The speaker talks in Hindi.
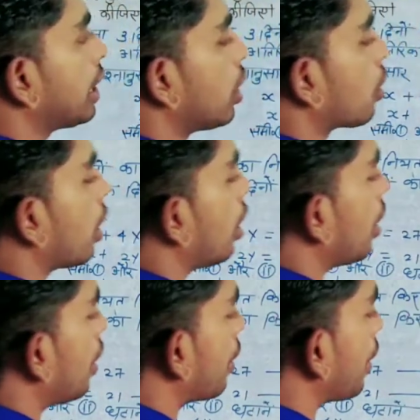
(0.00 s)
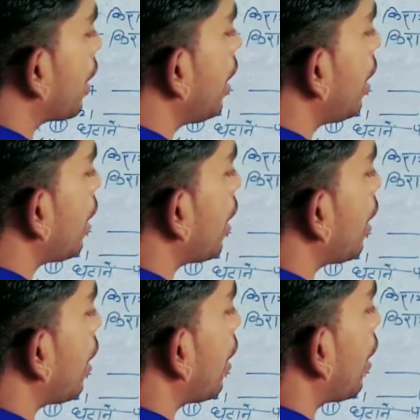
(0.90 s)
दिनों का ठीक है
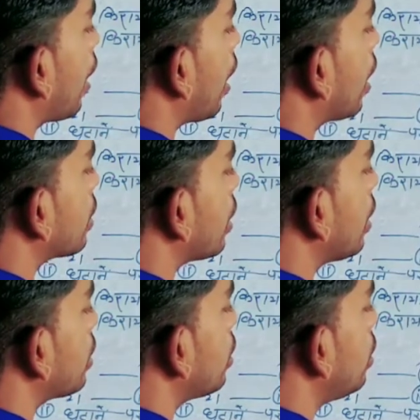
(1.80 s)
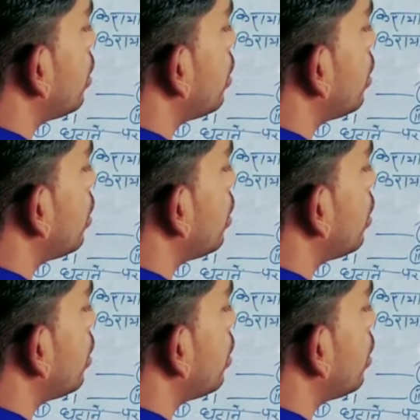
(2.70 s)
अतिरिक्त